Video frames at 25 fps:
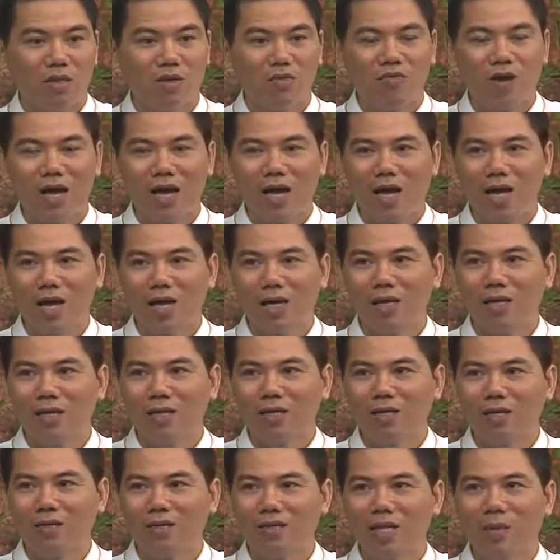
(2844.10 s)
Và
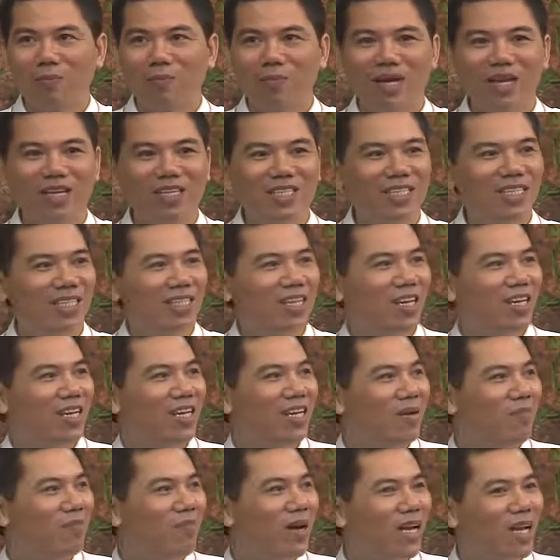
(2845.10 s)
năm
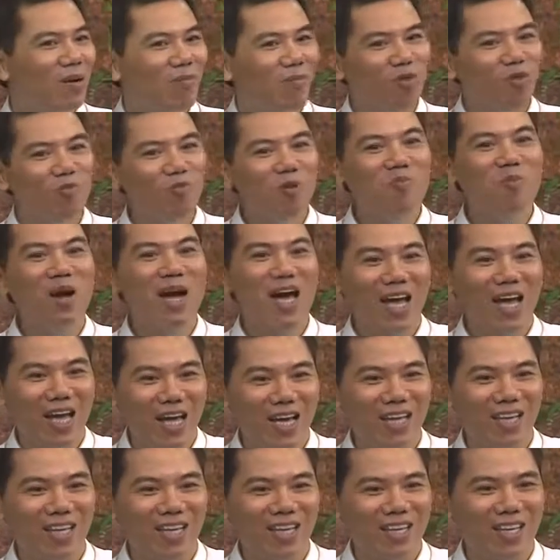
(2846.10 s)
nay là
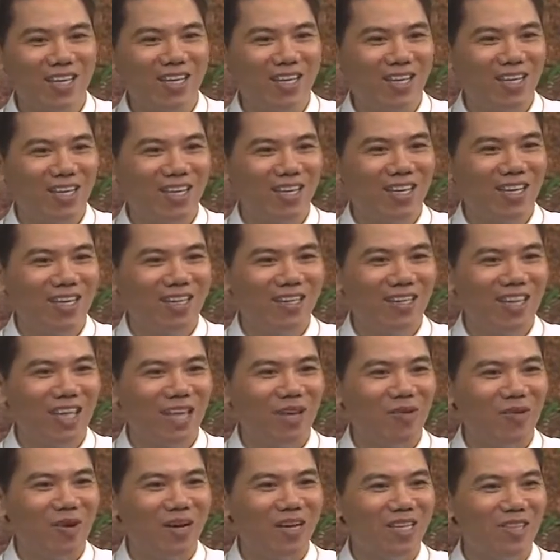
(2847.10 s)
43.
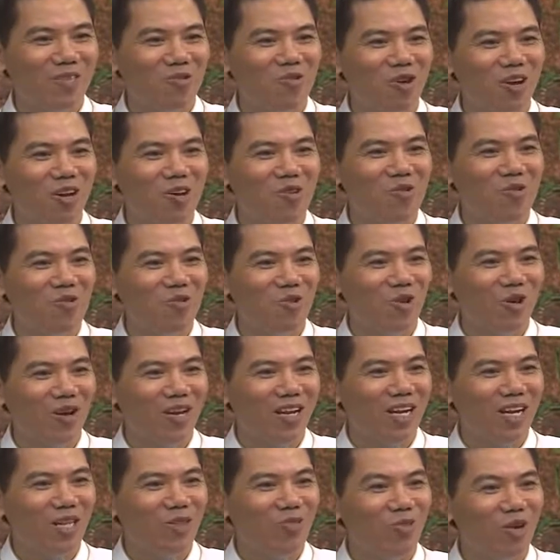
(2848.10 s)
Theo cái tuổi các cụ nói
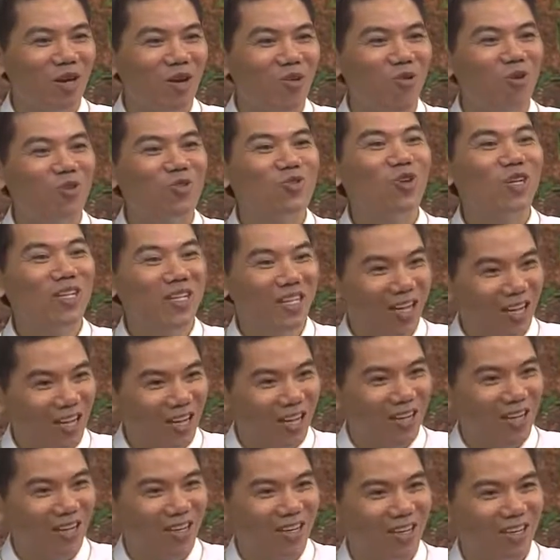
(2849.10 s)
là cái tuổi đang hồi xuân ấy ạ.
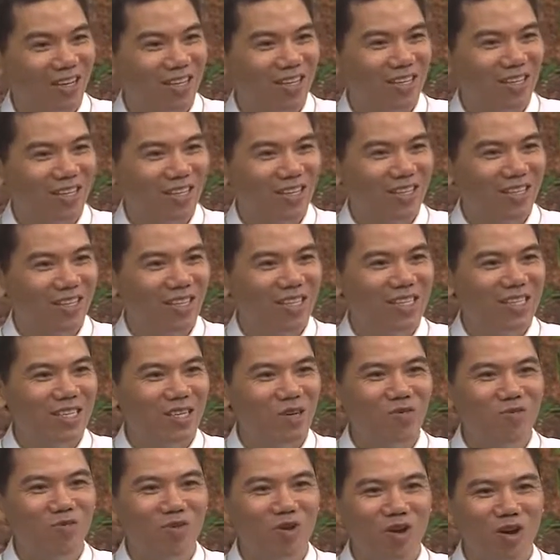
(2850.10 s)
Thì chị
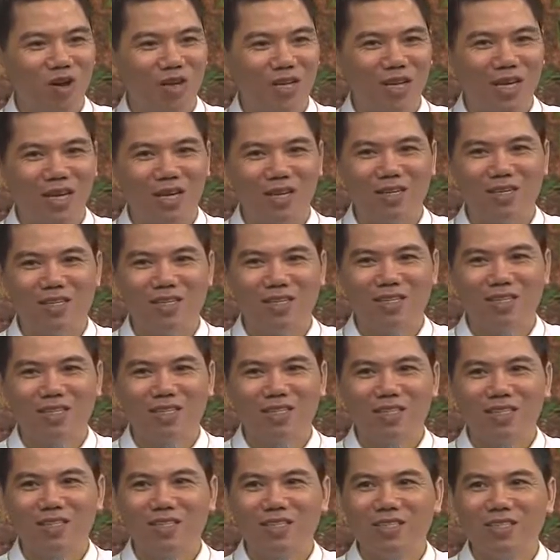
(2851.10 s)
cũng nói là
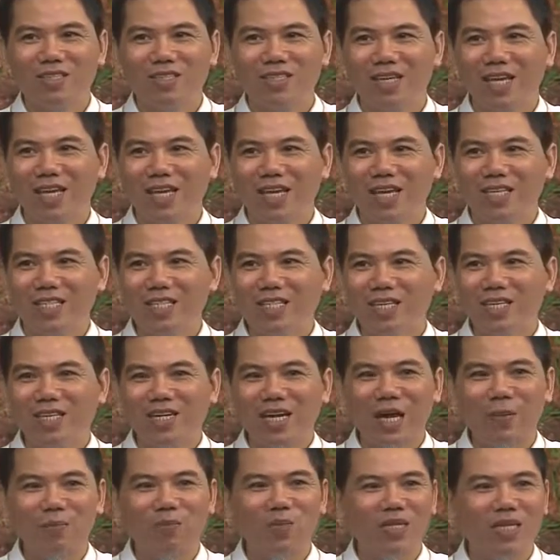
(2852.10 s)
ngay cả chị
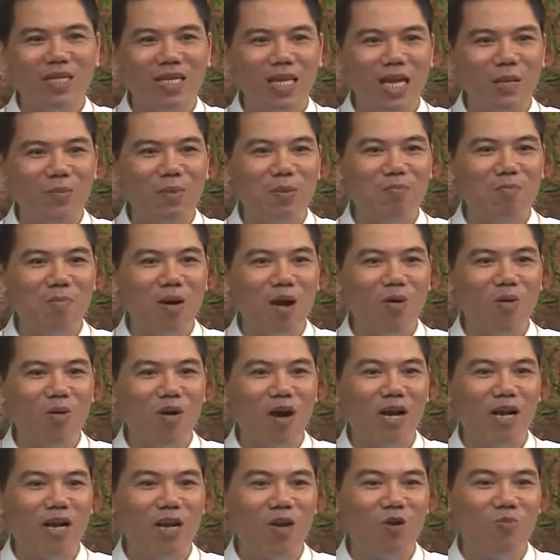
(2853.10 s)
đang đẹp như thế này, biết bao
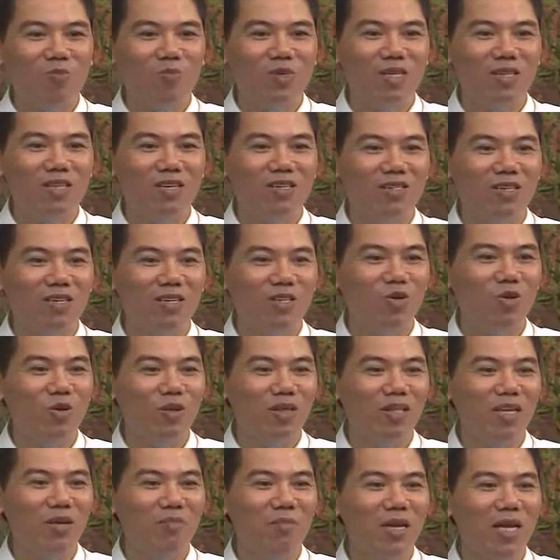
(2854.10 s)
người đàn ông trên thế giới nổi
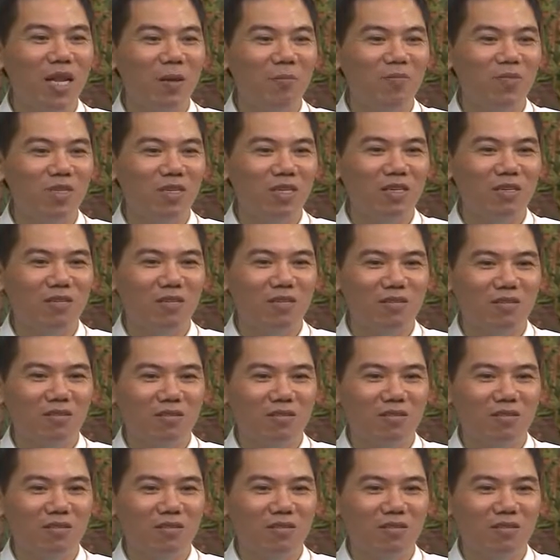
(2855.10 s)
tiếng mê đắm chị,